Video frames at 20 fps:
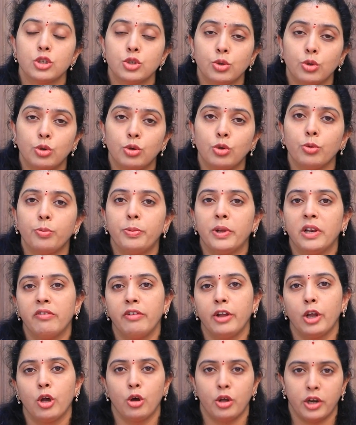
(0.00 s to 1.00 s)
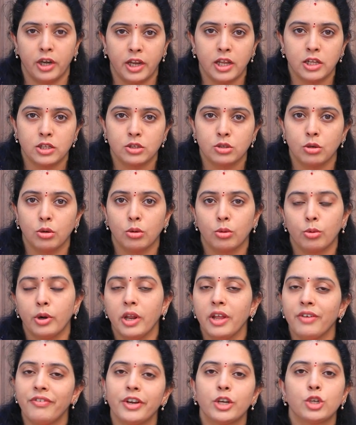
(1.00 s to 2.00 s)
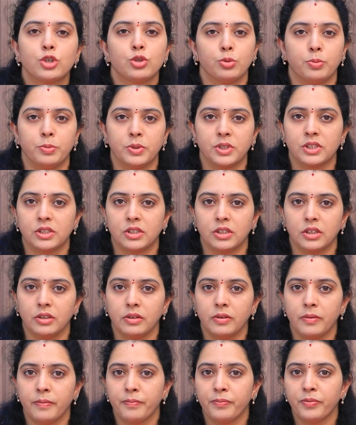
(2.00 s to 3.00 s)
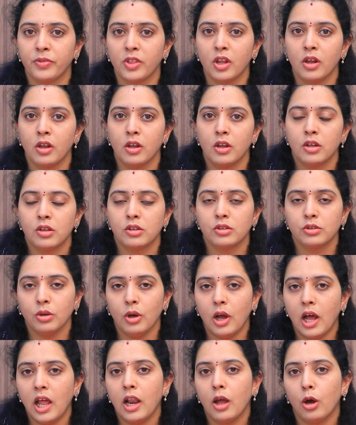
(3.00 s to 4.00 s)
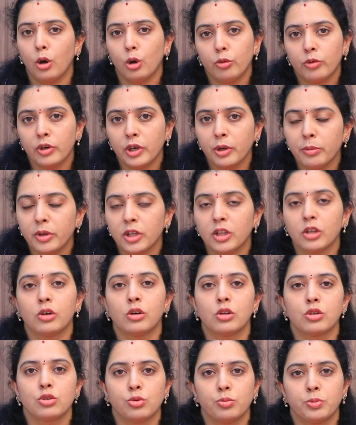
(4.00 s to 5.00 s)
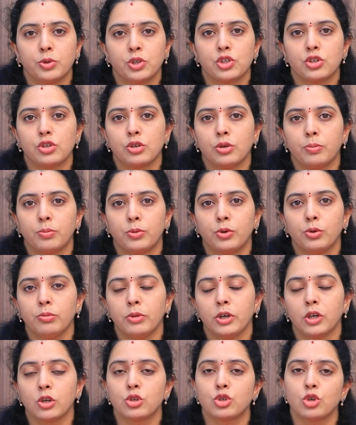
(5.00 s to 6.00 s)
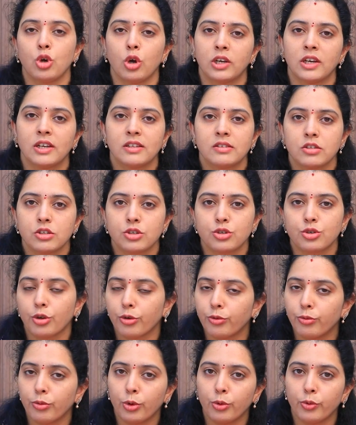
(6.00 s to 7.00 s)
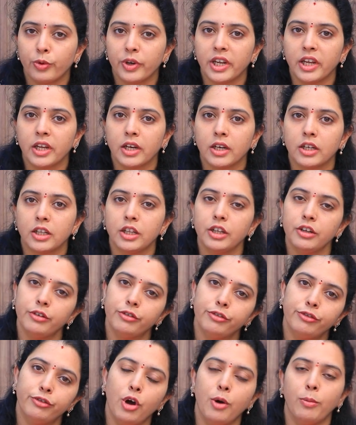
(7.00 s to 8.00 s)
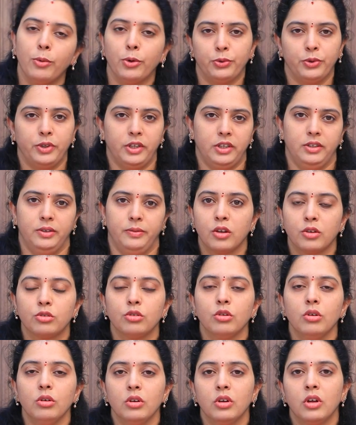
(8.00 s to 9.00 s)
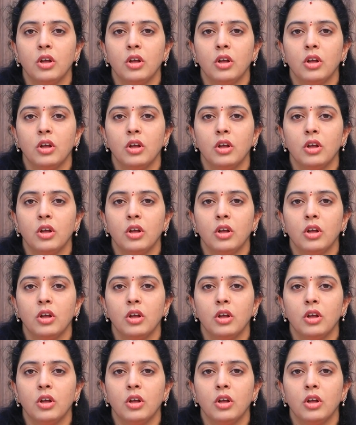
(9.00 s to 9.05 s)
చుట్టూ పెల్విక్ ఆర్గాన్స్లో కూడా ఎఫెక్ట్ చూపిస్తుంది సో అలా ఓవరీ మీద కూడా చూపించినప్పుడు మనకు చాక్లెట్ సిస్ట్ ఆఫ్ ఓవరీ అన్నది ఫామ్ అవుతుంది సో